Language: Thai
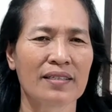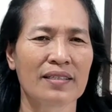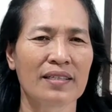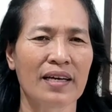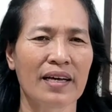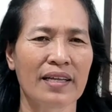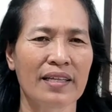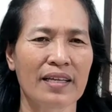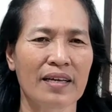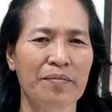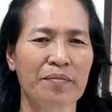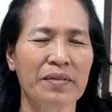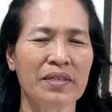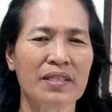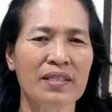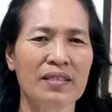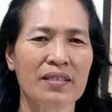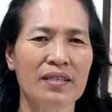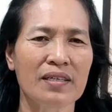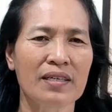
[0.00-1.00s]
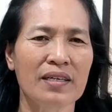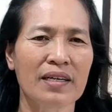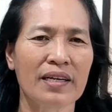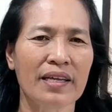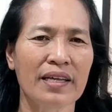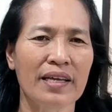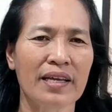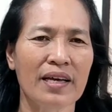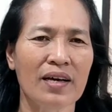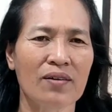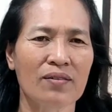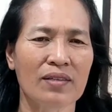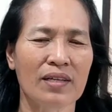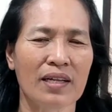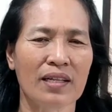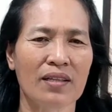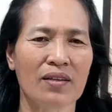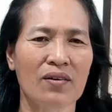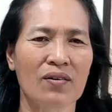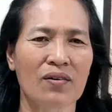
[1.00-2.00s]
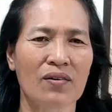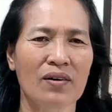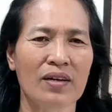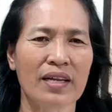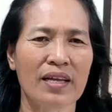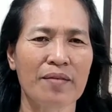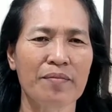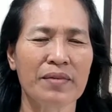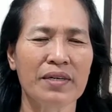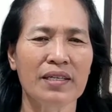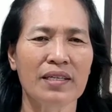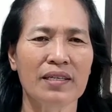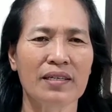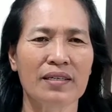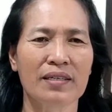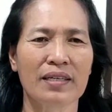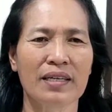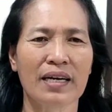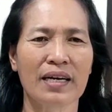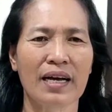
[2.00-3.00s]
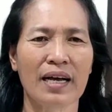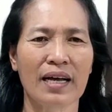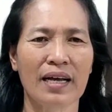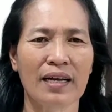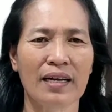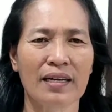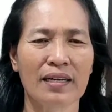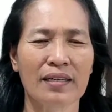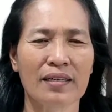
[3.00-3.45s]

ถ่ายจากมือถือเครื่องเดียวตัดต่อเข้าในมือถือนะคะ